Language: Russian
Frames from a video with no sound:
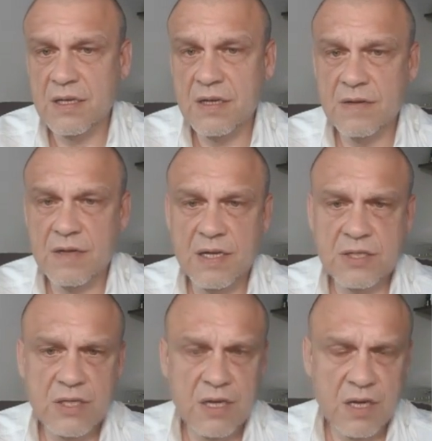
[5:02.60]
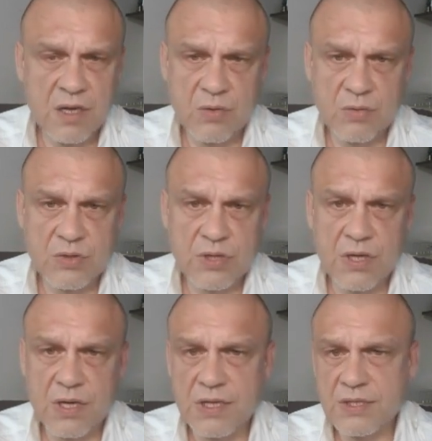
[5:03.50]
Каждая хорошая,
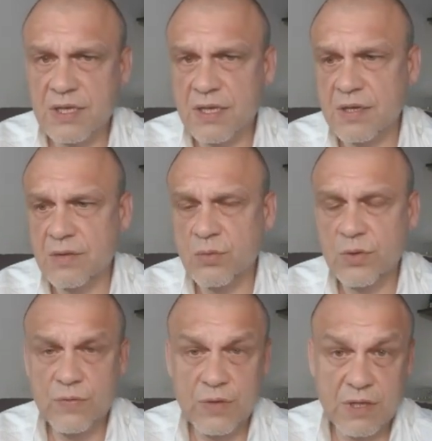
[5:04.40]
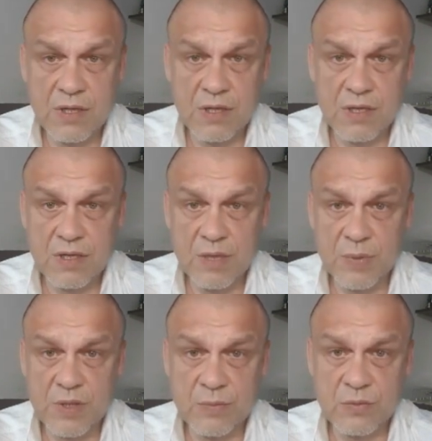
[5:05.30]
каждая удивительная, да,
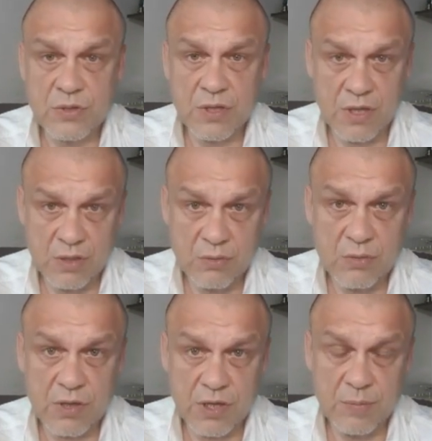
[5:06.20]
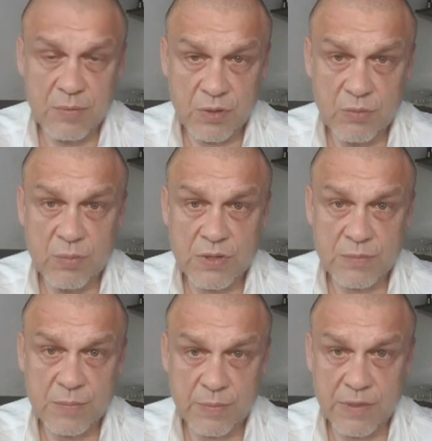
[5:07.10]
потому что оно каким-то образом
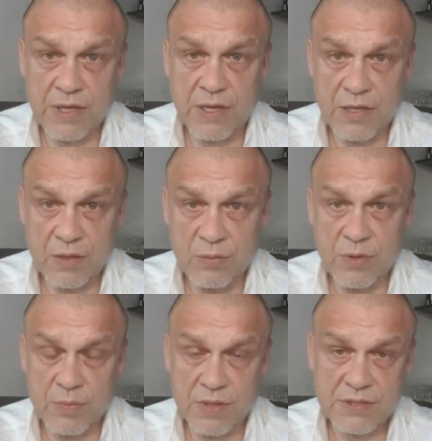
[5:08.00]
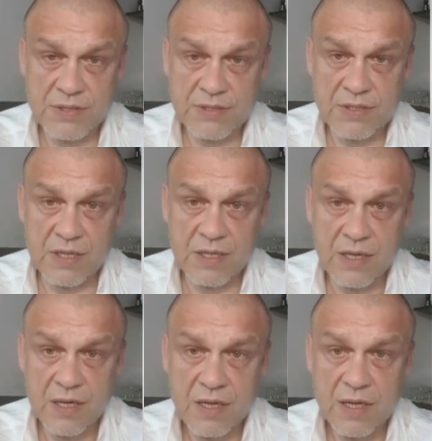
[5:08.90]
помогает людям осознать.
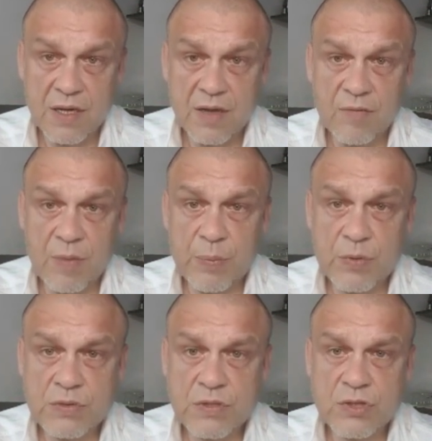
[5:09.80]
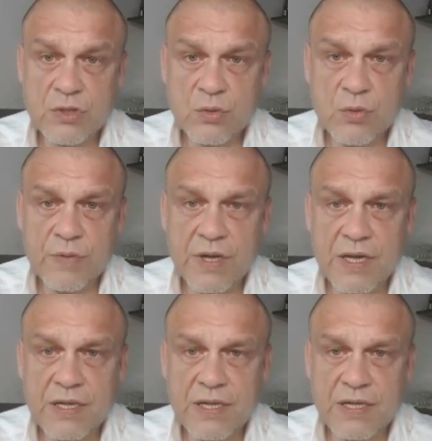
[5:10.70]
Вопрос, что вы
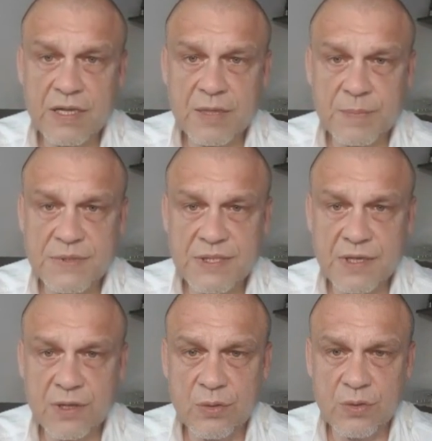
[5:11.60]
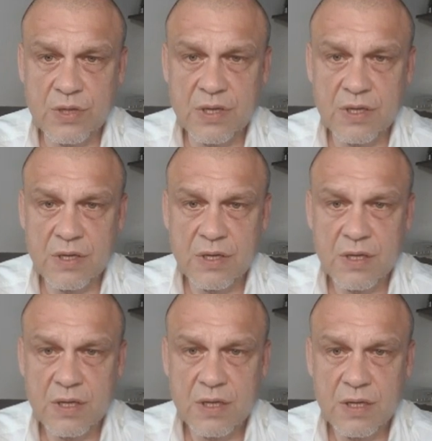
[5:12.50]
хотите от психологии?
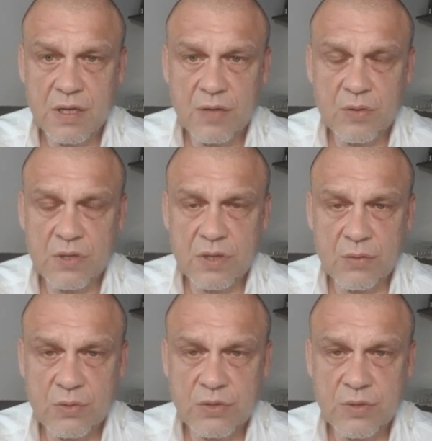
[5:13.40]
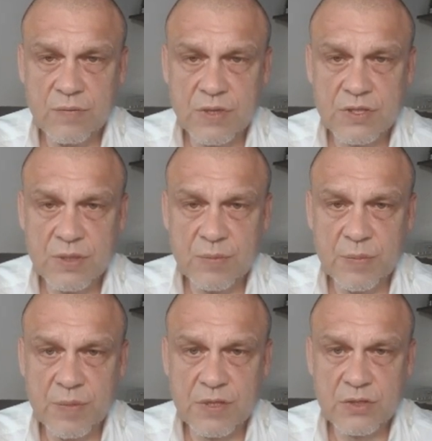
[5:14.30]
Вот это очень важный момент.